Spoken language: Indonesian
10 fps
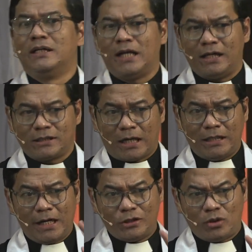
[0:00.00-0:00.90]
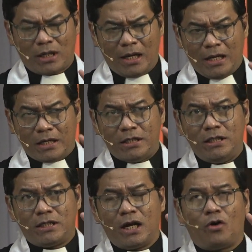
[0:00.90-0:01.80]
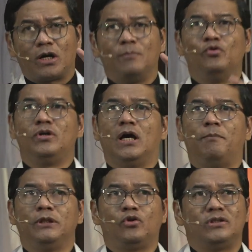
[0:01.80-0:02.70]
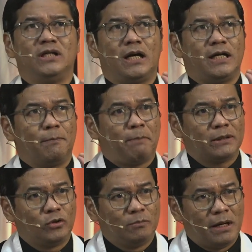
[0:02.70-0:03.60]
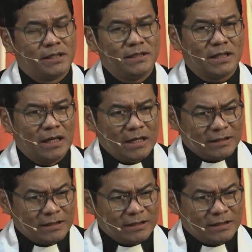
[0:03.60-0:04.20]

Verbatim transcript: Nah, sekali lagi Saudara, didiklah orang muda menurut jalan yang patut baginya,